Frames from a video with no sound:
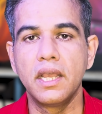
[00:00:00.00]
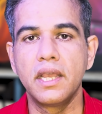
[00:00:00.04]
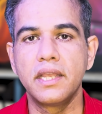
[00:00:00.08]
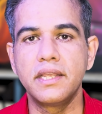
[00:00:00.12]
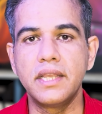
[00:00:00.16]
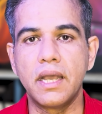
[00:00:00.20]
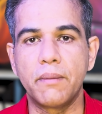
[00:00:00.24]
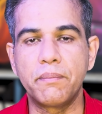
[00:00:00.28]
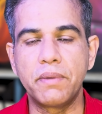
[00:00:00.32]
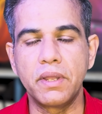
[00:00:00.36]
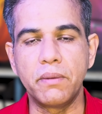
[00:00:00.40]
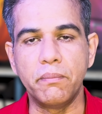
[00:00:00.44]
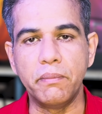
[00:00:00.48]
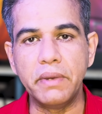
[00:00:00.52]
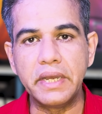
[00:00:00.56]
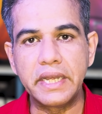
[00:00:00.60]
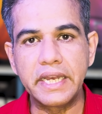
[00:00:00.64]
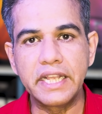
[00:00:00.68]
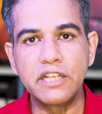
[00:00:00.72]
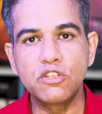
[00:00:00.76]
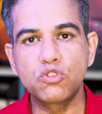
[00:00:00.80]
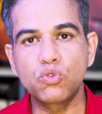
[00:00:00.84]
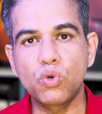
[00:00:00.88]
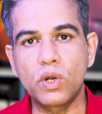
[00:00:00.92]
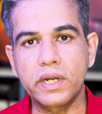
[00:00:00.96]
या फिर
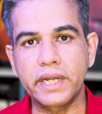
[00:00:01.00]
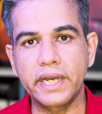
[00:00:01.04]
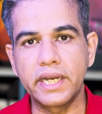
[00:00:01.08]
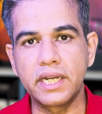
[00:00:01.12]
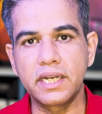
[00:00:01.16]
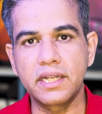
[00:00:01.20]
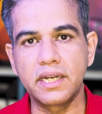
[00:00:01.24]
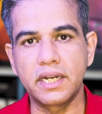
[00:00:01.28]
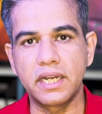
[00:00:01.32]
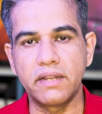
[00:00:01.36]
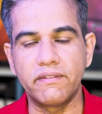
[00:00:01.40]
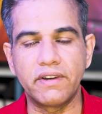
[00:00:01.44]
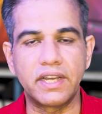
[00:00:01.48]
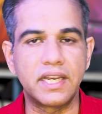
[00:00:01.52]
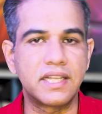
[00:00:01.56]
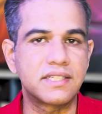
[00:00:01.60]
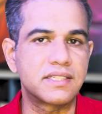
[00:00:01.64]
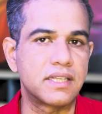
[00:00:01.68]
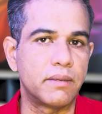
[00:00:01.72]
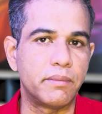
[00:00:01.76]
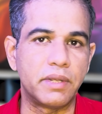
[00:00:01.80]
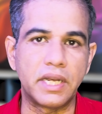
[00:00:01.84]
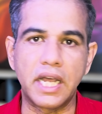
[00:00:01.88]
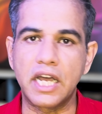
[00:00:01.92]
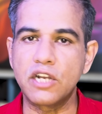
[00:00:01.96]
मीटिंग्स को अटेंड करने वाले
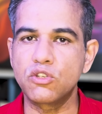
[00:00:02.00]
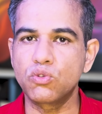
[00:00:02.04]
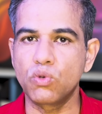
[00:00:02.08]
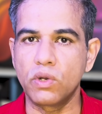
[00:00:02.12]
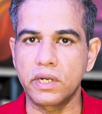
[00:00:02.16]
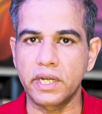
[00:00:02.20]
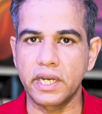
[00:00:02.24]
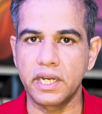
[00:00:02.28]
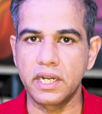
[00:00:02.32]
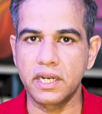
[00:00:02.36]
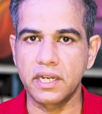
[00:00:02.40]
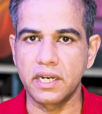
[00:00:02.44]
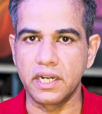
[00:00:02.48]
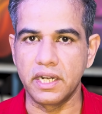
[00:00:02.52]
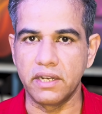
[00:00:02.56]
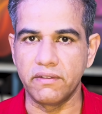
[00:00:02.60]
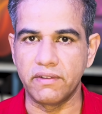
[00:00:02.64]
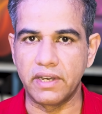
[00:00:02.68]
सेमिनार्स को अटेंड करने